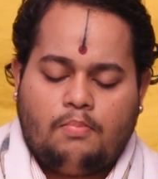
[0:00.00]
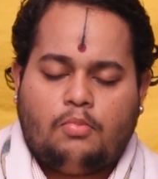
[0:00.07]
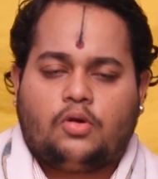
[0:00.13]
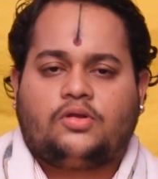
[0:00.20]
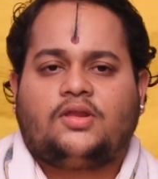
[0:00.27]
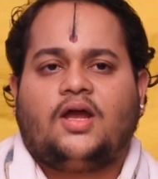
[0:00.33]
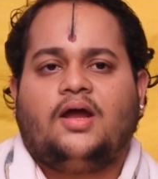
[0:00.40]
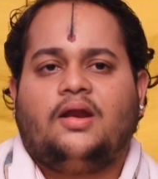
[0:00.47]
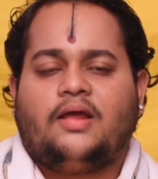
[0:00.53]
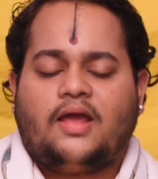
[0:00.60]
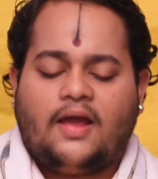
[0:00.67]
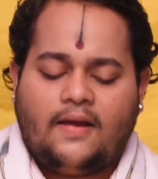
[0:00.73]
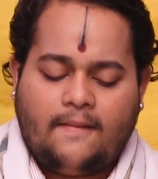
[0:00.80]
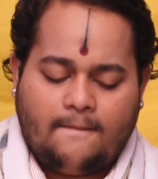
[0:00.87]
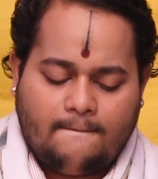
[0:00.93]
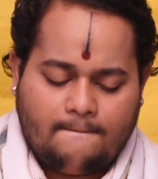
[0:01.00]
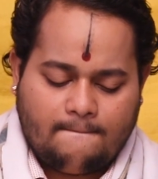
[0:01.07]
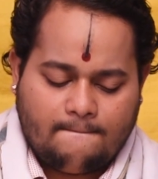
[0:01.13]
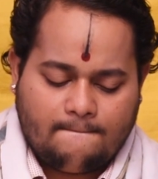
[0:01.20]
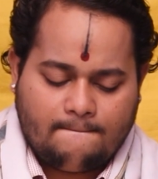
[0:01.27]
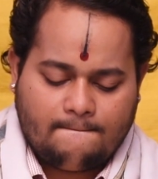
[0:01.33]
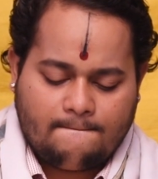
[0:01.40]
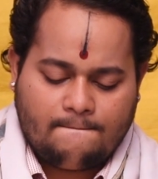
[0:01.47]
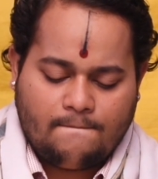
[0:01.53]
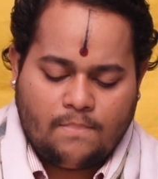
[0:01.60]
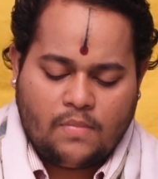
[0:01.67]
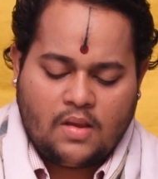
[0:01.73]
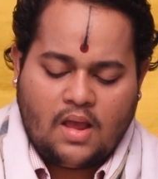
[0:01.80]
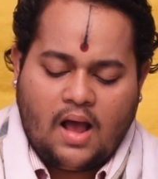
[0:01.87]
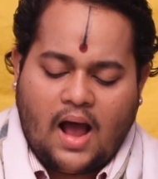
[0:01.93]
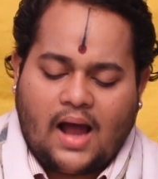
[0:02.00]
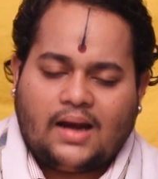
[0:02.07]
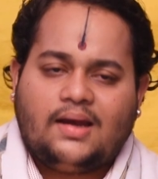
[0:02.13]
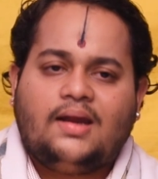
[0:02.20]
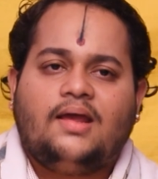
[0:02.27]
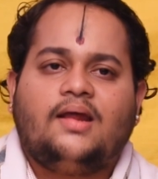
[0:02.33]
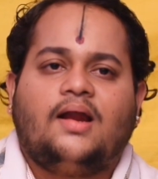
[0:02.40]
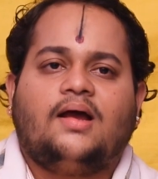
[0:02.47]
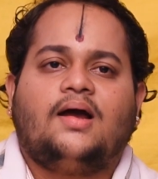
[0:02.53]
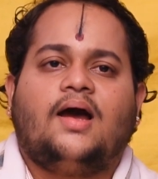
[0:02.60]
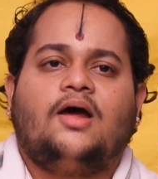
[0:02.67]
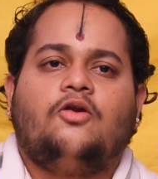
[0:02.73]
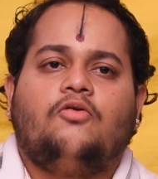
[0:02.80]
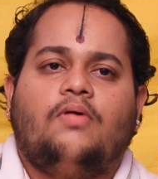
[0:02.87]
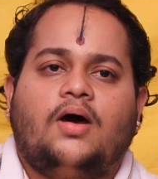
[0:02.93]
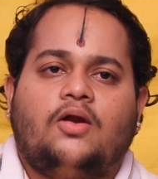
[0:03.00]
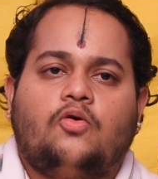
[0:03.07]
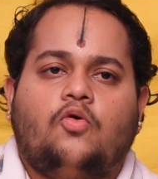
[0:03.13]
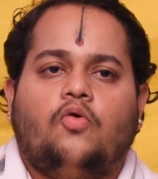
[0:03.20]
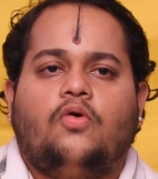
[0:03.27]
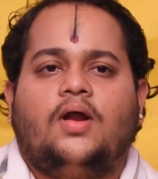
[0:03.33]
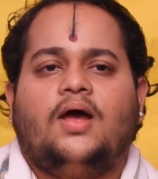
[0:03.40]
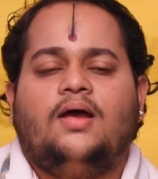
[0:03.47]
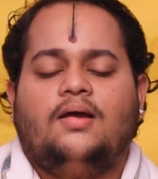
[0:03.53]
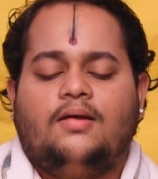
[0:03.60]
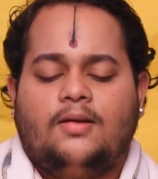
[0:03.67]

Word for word: మొత్తానికి అన్ని రంగాల వారు కూడా